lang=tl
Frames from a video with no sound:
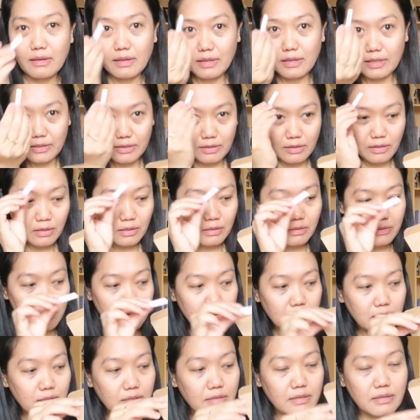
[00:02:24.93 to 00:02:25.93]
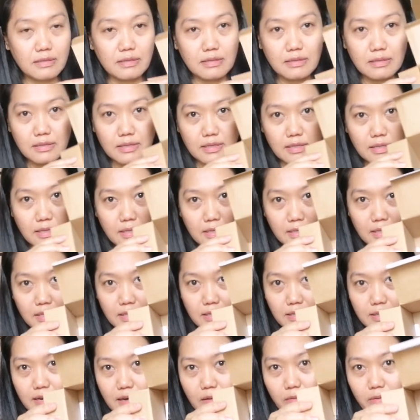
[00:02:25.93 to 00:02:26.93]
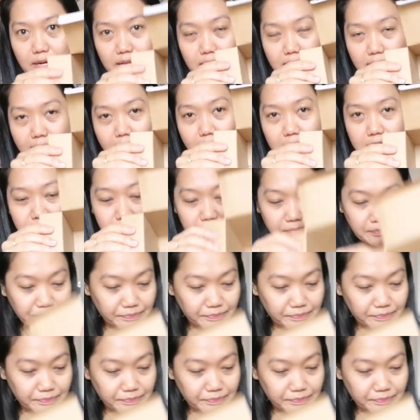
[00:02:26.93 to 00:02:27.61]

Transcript: Ito. Dalawa na yan.